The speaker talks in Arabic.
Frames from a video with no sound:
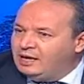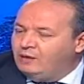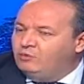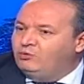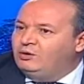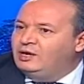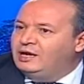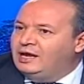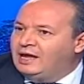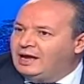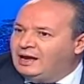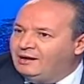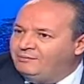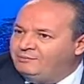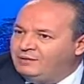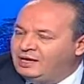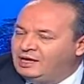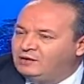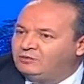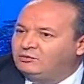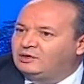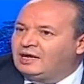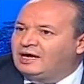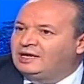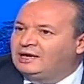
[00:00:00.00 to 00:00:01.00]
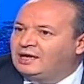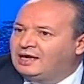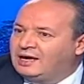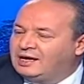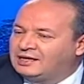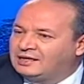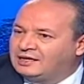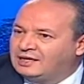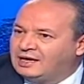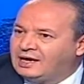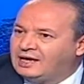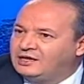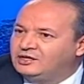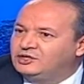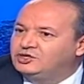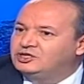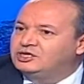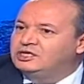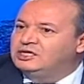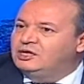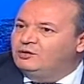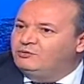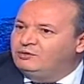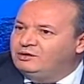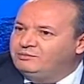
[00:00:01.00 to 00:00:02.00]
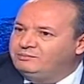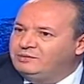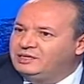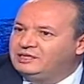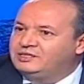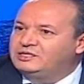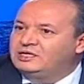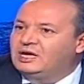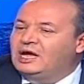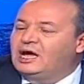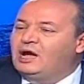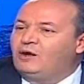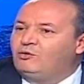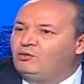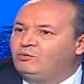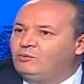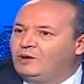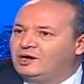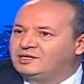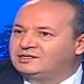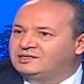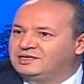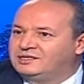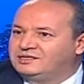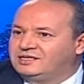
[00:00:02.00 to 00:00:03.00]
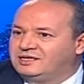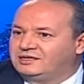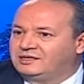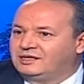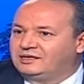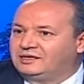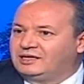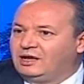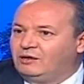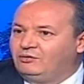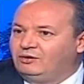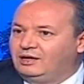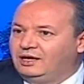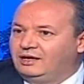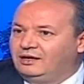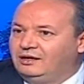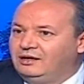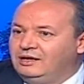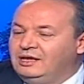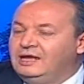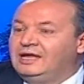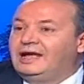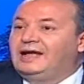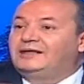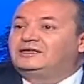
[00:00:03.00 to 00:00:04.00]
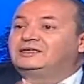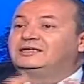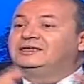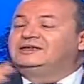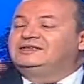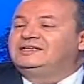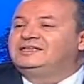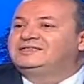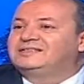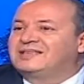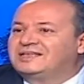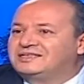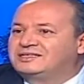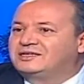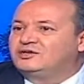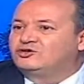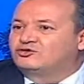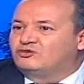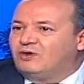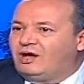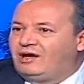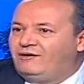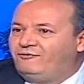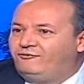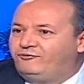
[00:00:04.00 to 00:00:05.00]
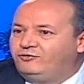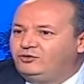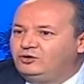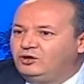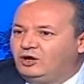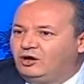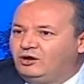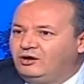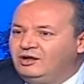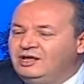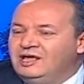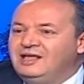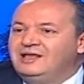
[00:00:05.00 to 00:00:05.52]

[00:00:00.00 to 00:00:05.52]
والاعمال والعلاقات الخارجيه والميديا ومؤسسات الدوله، هذا سي كي سو انفلوون،